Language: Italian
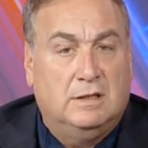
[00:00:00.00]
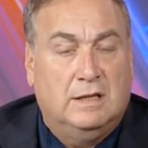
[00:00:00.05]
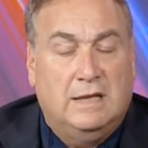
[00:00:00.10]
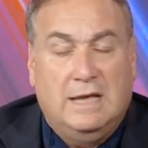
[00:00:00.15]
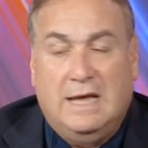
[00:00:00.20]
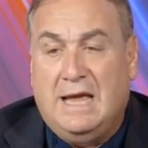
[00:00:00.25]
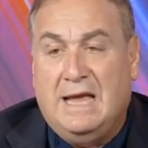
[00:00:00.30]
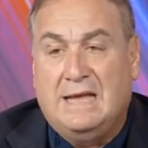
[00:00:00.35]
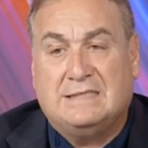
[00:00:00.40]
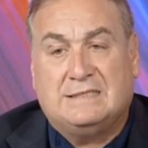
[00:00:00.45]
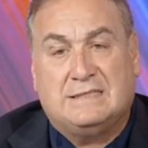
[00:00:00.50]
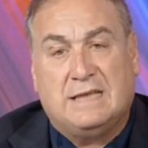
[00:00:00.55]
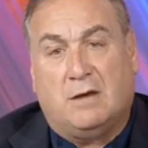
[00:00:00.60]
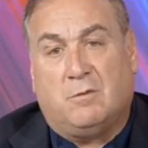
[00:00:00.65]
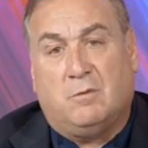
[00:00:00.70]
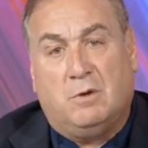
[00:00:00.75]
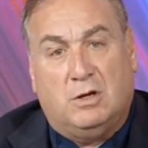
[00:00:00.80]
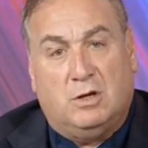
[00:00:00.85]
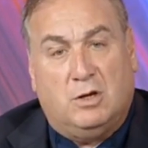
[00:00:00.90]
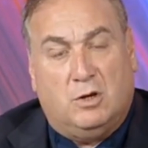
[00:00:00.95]
e se
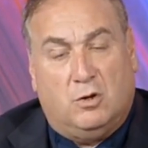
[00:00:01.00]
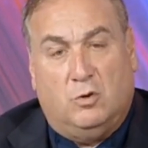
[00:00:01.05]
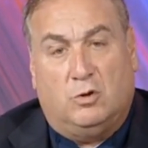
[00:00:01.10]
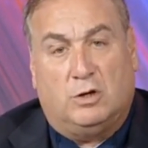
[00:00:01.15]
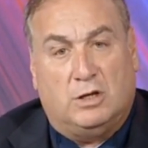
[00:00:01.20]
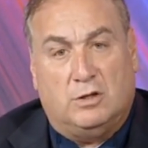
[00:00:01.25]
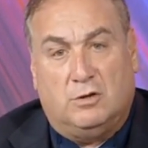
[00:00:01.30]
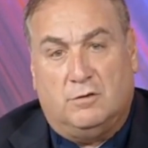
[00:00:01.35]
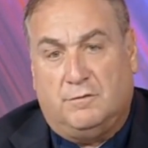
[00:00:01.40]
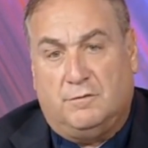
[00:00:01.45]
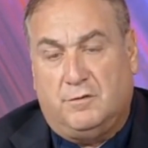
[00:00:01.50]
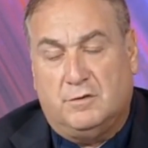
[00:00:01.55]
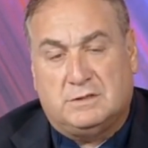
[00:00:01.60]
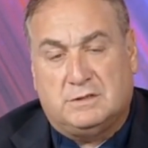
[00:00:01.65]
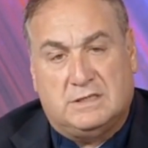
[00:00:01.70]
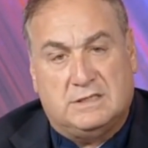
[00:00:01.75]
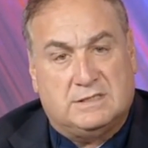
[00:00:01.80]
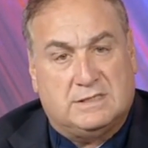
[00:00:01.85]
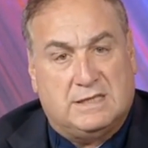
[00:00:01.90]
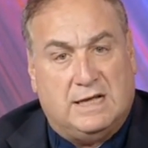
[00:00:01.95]
quel rigore non
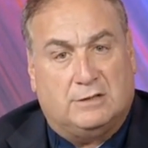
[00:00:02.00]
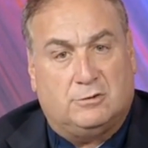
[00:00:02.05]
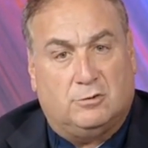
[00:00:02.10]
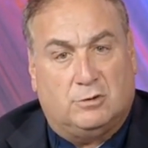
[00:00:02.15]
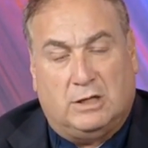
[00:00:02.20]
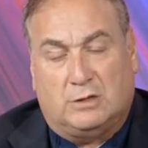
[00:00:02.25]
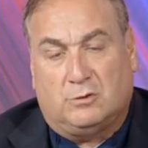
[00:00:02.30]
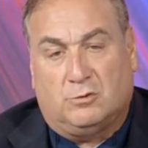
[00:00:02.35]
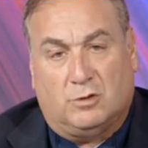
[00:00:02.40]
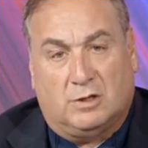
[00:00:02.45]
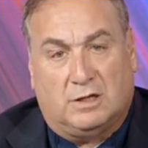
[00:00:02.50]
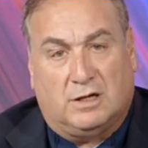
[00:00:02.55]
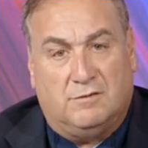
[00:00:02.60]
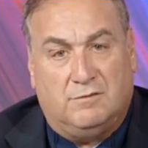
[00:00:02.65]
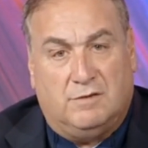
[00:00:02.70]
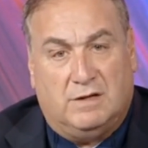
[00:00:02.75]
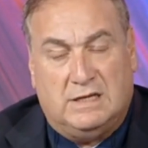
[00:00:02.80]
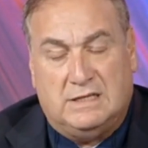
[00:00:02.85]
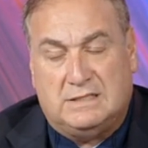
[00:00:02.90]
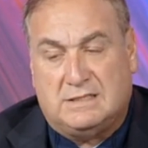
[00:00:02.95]
fosse stato dato da
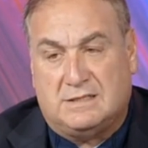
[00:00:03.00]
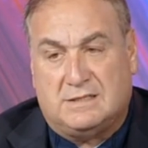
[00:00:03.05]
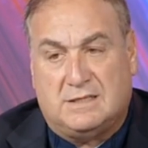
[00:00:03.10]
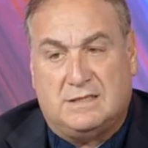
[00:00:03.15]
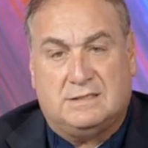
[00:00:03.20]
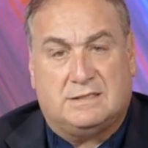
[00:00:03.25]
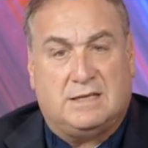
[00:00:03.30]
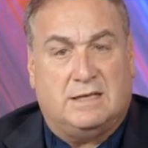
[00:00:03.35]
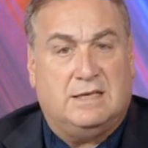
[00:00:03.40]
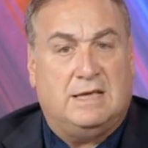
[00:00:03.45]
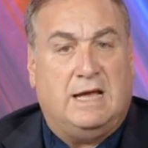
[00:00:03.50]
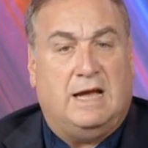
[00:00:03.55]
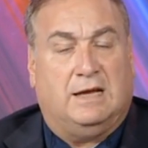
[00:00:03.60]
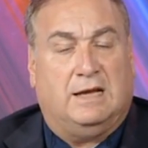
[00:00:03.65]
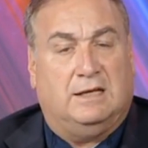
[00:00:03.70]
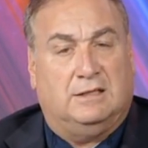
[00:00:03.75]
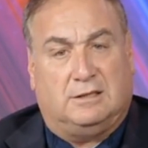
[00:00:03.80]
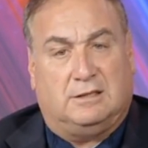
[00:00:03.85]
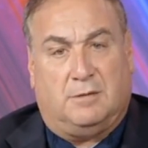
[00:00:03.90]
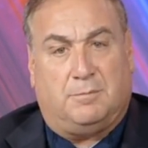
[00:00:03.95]
Calvarese senza
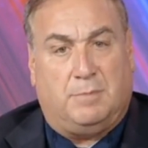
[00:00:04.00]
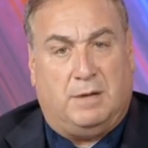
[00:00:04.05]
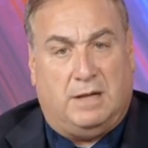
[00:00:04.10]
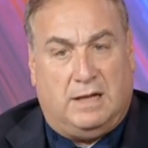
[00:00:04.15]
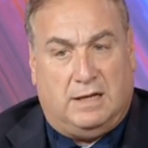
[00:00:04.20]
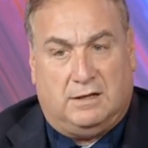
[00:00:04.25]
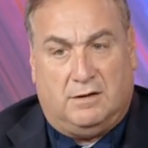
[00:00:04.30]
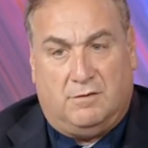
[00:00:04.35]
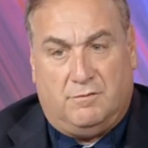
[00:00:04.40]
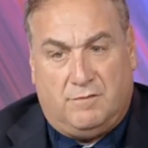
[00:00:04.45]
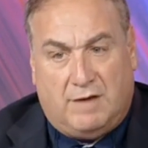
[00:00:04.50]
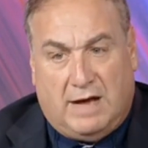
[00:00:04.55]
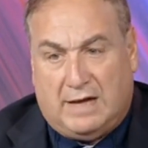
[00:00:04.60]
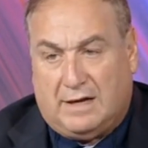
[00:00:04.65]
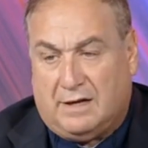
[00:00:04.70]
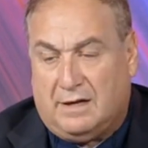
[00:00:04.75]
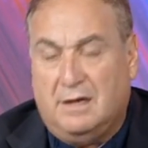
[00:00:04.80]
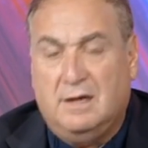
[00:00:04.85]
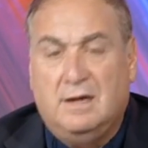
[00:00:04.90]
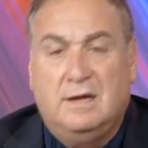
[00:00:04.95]
neanche interpellare il
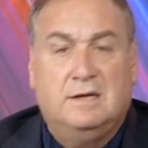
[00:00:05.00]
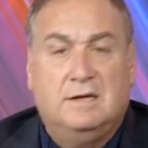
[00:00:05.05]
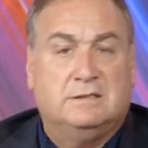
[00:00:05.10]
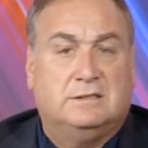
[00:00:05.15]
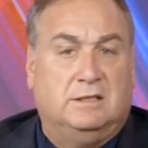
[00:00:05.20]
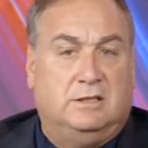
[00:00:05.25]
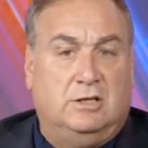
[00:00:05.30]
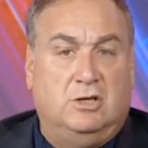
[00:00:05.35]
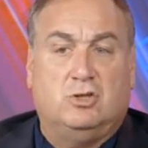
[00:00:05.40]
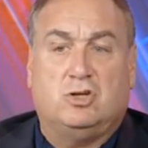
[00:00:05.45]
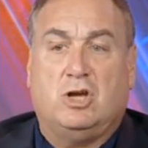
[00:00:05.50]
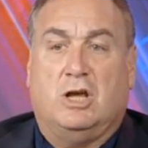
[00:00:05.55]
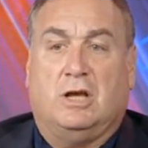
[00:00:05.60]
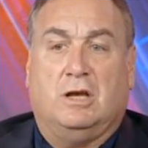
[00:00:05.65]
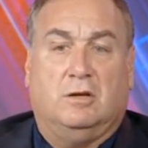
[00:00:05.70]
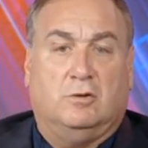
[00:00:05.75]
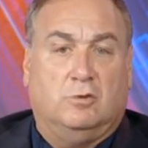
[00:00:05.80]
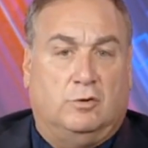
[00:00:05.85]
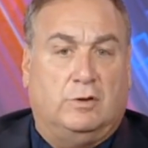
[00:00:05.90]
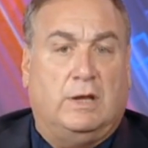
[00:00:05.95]
VAR, si dice
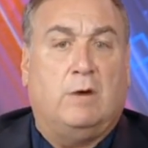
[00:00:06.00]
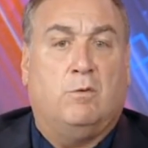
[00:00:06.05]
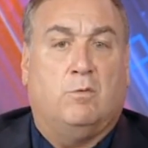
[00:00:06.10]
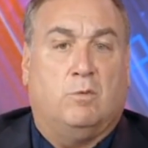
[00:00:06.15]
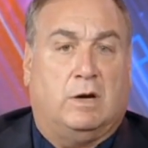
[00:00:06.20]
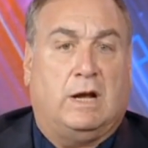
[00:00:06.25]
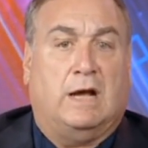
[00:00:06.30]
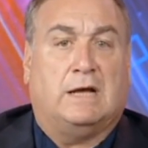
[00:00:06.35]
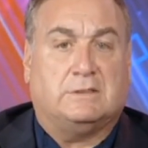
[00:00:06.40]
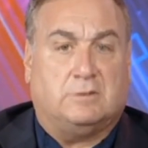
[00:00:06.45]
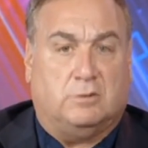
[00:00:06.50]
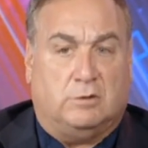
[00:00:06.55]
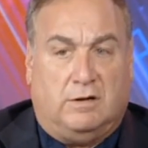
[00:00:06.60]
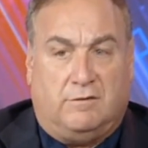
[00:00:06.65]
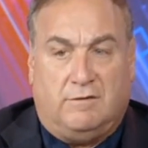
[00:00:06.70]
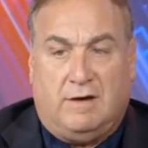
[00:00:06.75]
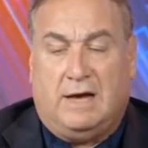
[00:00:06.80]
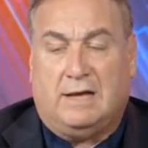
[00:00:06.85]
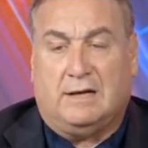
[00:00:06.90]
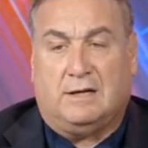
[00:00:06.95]
non è un caso da
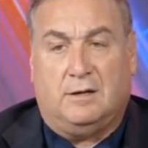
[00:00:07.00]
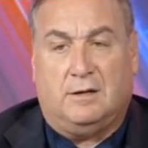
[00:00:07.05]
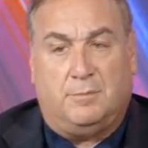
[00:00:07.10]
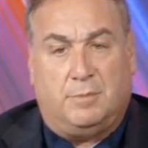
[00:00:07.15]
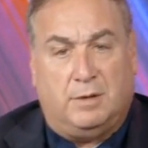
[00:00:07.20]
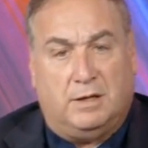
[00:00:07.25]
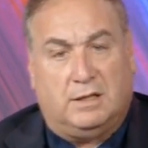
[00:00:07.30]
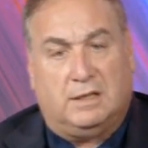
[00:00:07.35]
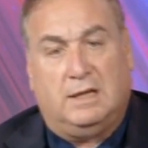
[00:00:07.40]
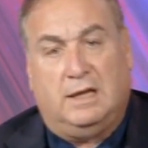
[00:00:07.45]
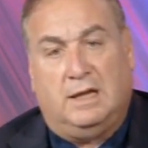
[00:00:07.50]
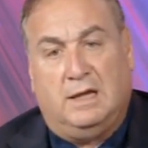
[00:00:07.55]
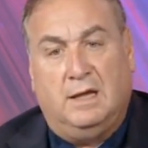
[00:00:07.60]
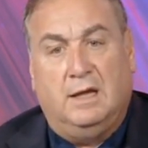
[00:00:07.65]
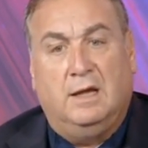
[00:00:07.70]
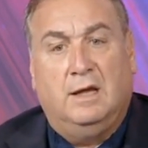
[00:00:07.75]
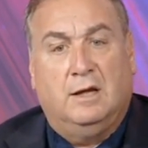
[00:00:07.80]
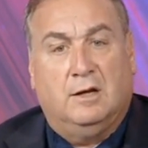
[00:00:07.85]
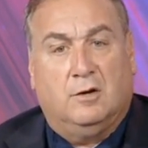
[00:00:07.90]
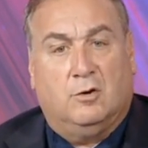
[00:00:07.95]
VAR perché
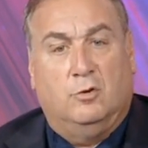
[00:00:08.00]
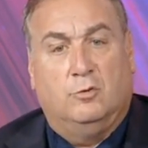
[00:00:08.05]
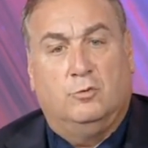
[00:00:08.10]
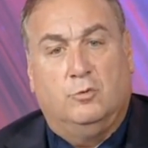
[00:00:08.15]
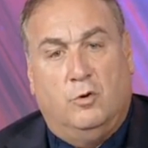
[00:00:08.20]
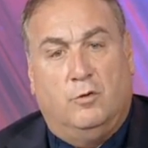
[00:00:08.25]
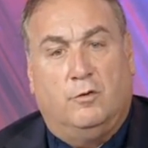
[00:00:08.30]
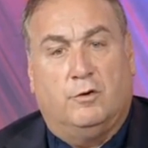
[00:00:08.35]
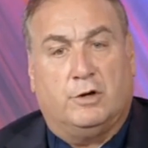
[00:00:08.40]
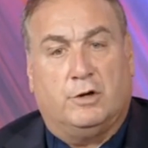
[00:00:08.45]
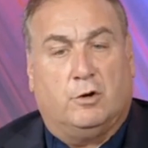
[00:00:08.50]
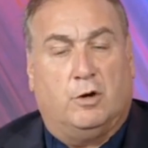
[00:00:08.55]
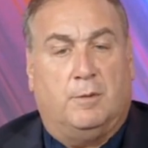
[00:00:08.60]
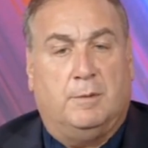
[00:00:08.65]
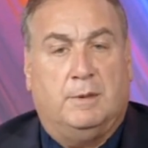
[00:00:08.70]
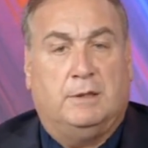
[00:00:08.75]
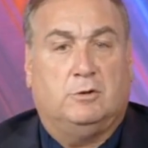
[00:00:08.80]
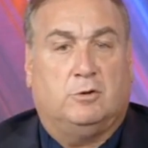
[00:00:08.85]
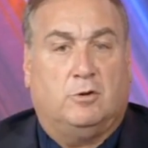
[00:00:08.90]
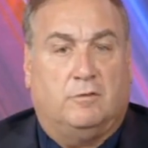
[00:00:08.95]
col nuovo
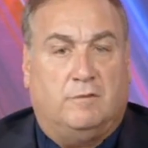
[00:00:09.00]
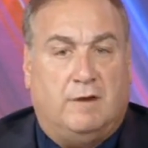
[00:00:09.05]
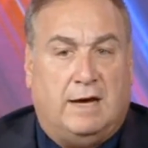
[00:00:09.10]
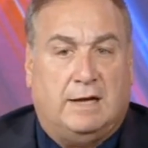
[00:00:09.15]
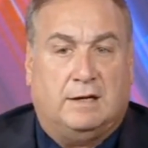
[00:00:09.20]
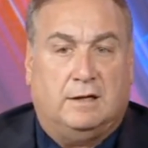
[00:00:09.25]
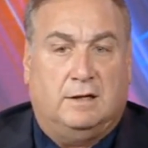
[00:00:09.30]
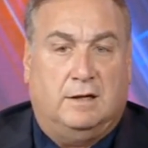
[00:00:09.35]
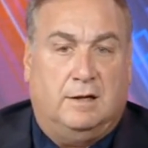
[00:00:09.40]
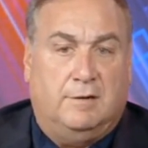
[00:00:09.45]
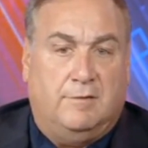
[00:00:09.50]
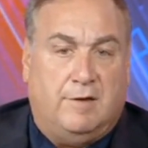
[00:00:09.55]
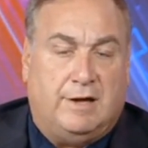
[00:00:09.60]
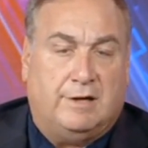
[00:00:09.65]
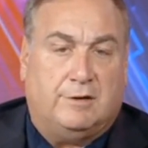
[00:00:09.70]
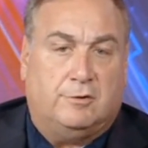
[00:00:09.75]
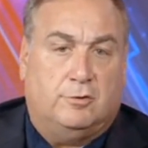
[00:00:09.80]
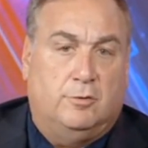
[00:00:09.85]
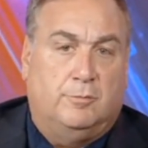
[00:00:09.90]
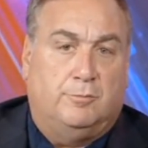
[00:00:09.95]
regolamento VAR il
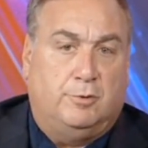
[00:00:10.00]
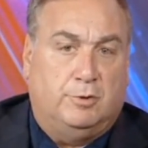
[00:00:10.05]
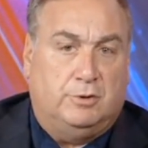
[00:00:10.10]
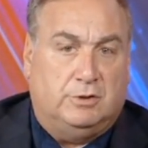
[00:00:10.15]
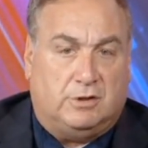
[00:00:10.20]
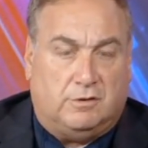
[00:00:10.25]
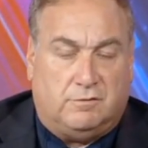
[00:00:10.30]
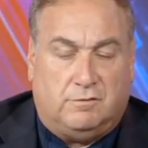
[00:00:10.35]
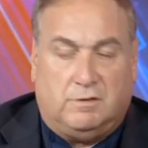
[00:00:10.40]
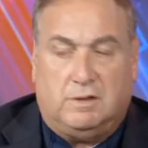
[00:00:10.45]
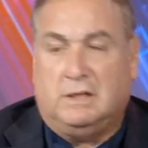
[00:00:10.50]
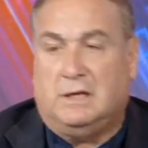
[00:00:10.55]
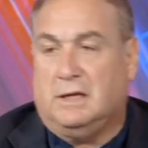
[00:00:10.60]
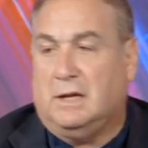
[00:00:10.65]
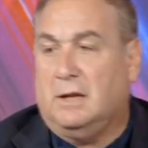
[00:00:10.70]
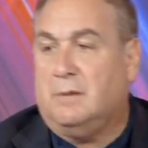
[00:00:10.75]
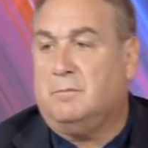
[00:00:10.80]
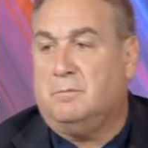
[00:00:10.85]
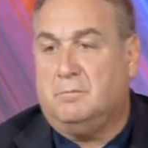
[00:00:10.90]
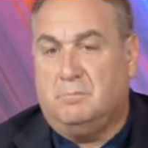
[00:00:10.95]
VAR non può
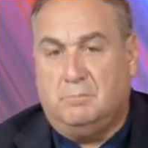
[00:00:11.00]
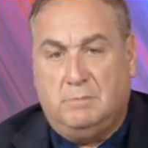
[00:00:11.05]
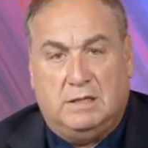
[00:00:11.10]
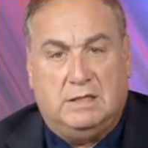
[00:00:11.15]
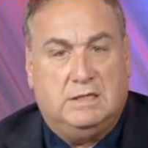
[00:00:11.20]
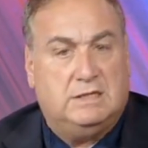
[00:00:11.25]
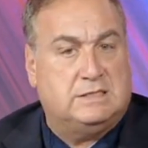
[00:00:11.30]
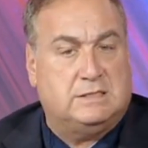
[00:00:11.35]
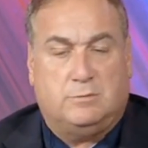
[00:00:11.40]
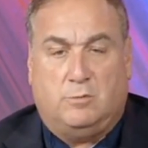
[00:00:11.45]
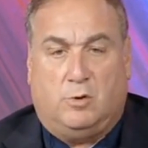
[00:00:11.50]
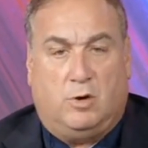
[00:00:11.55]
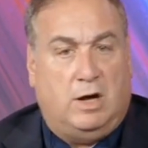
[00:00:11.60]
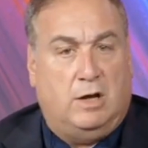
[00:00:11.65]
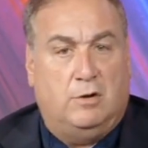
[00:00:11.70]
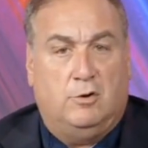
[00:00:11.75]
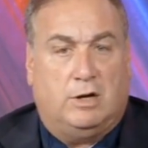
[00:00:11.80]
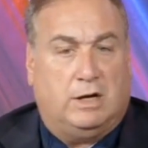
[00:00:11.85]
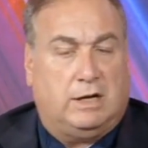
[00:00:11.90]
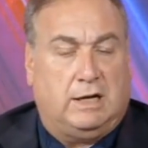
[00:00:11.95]
intervenire. Benissimo,
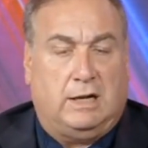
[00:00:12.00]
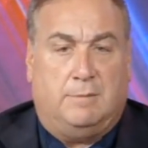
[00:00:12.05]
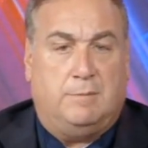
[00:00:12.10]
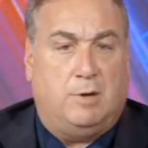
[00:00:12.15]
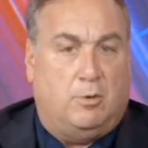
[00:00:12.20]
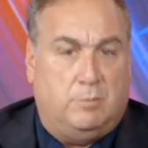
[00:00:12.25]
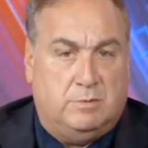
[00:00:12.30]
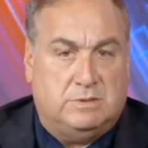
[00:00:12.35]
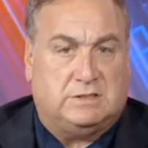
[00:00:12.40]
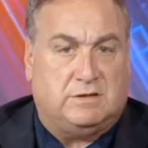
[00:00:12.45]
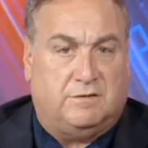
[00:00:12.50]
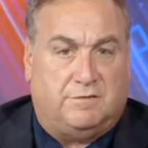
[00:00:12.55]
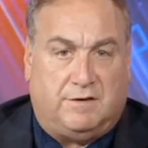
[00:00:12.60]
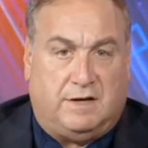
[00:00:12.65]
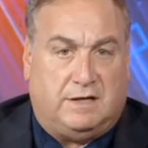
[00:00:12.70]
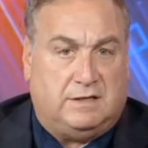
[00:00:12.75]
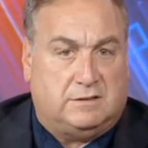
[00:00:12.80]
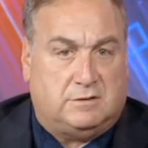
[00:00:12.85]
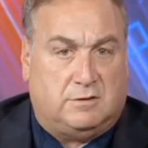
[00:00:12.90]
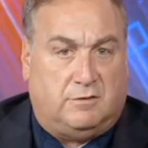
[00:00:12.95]
allora che l'abbiamo messo a
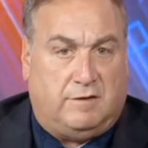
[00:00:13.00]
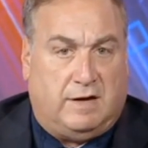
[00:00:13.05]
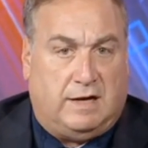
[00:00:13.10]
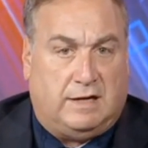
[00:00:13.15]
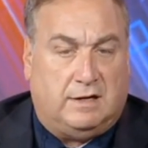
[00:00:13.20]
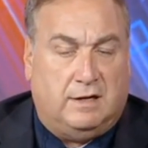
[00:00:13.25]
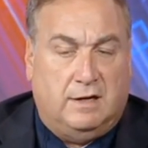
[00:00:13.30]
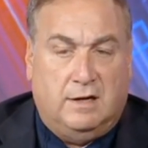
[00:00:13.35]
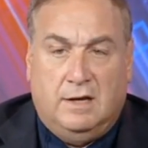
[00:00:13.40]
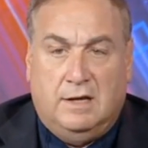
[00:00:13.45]
fare sto VAR?